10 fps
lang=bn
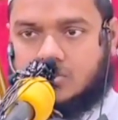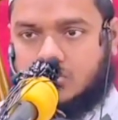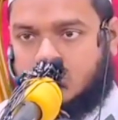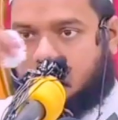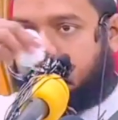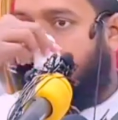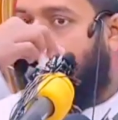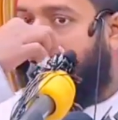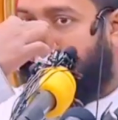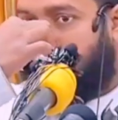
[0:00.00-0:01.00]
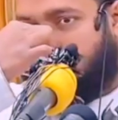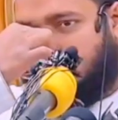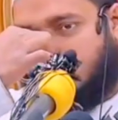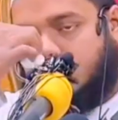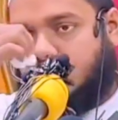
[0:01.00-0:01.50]
দরুদ সালাম
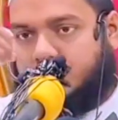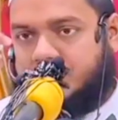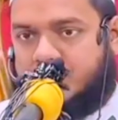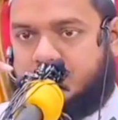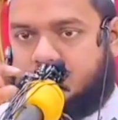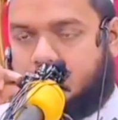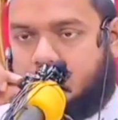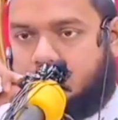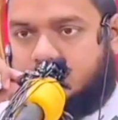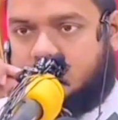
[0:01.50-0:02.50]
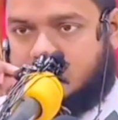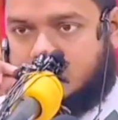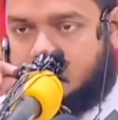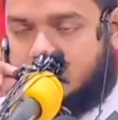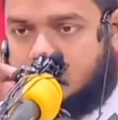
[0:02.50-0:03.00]
বর্ষিত হোক পৃথিবীর সর্বশেষ
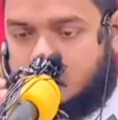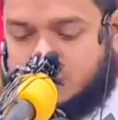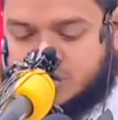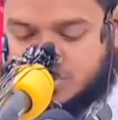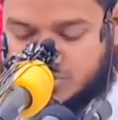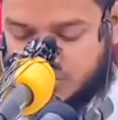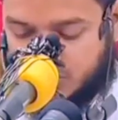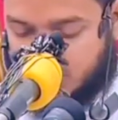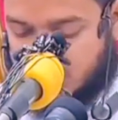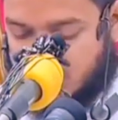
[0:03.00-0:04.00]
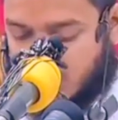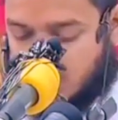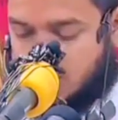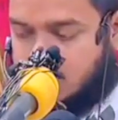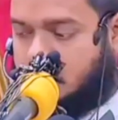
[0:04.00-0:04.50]
এবং সর্বশ্রেষ্ঠ রাসুল
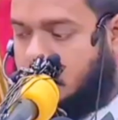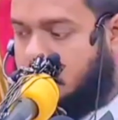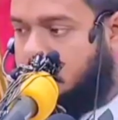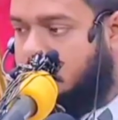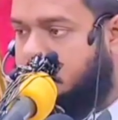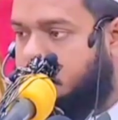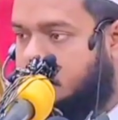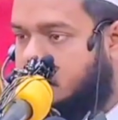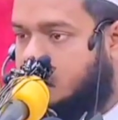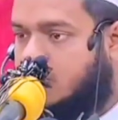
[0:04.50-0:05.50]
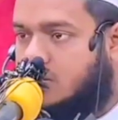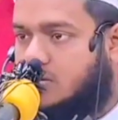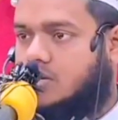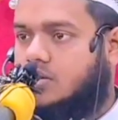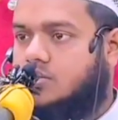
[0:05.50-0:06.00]
আহমদ মোহাম্মদ মুস্তফা
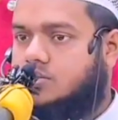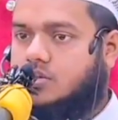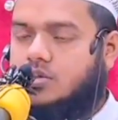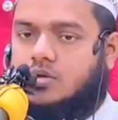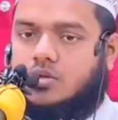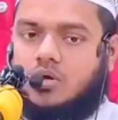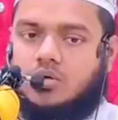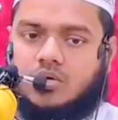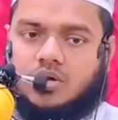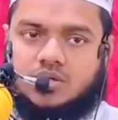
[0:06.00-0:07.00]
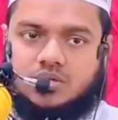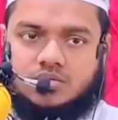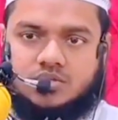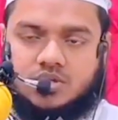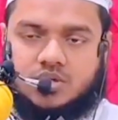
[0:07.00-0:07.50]

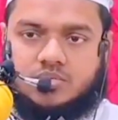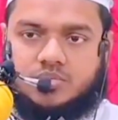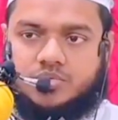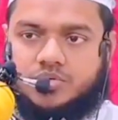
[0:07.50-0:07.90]
সাল্লাম